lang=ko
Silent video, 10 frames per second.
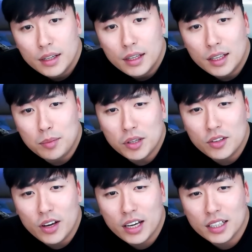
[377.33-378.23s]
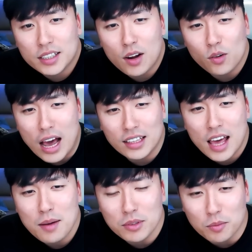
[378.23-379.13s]
이번 여행에 새로운
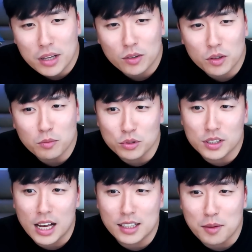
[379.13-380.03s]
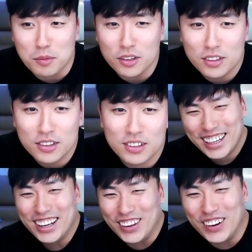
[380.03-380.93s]
아이템은 없냐고요? 무슨
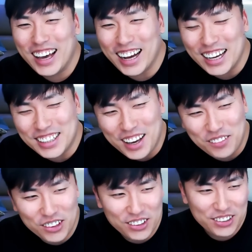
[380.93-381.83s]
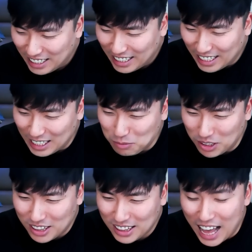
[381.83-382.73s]
아이템이요? 여행 아이템이요? 에, 뭐
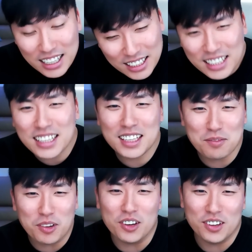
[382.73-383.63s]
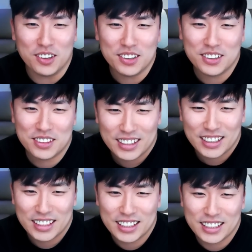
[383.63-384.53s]
딱히 뭐
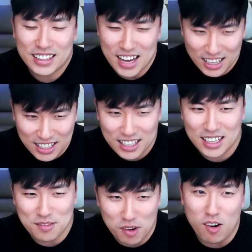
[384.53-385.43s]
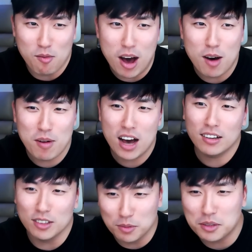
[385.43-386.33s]
에, 딱히 뭐 어마어마한
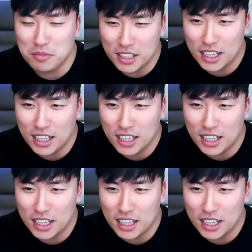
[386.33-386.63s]
건 없습니다.